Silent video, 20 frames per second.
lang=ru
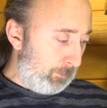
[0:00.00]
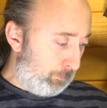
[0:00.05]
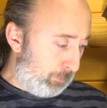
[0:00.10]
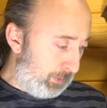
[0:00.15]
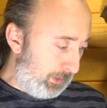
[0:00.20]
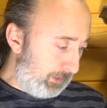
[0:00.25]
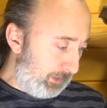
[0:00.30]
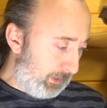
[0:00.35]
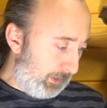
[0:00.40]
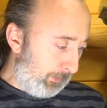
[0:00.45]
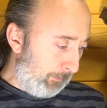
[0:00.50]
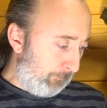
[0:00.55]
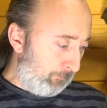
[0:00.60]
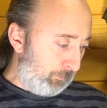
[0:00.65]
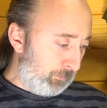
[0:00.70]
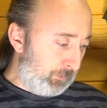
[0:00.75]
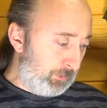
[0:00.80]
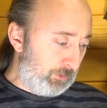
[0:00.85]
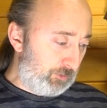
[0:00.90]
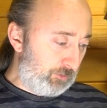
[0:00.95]
было
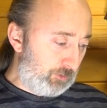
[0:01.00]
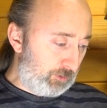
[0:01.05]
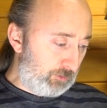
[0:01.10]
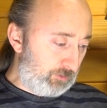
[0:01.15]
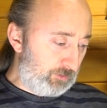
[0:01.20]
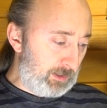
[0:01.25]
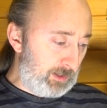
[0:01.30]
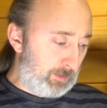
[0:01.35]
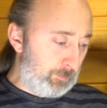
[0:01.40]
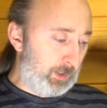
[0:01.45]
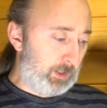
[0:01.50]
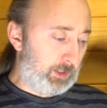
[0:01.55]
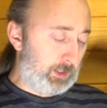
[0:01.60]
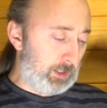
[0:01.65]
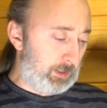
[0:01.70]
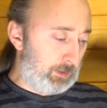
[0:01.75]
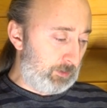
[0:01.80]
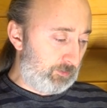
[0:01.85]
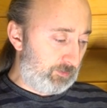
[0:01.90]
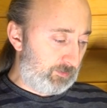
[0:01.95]
несчастливое
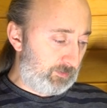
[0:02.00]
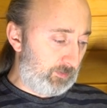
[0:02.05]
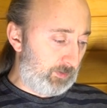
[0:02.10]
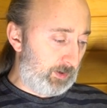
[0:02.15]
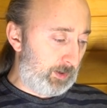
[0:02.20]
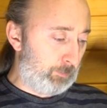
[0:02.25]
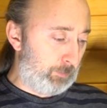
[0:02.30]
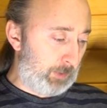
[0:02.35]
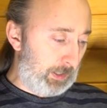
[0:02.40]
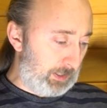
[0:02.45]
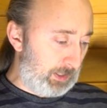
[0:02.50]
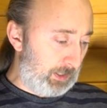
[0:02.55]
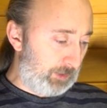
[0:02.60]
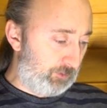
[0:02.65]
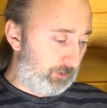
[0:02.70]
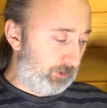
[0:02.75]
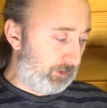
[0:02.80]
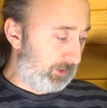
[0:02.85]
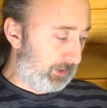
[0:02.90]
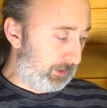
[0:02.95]
количество
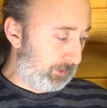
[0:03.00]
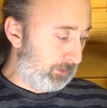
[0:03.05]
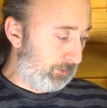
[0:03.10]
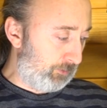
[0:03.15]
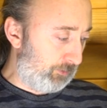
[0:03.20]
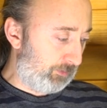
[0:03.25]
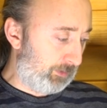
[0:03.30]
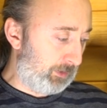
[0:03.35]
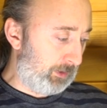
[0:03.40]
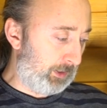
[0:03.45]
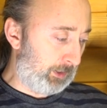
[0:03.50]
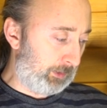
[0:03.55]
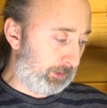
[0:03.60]
болячек хронических,